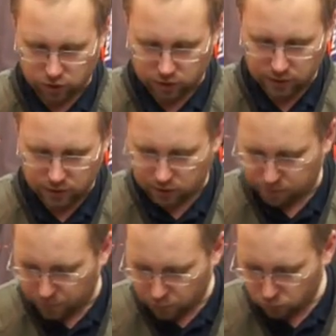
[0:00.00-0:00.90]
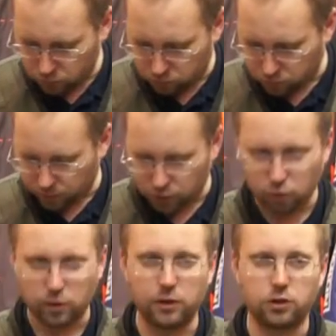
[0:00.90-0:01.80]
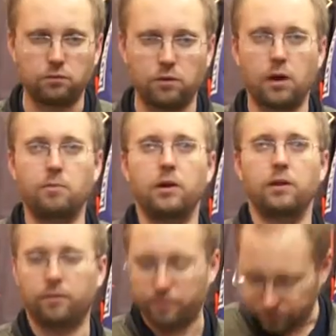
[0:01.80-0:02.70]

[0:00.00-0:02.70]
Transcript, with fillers: здесь присутствует большое количество карманов.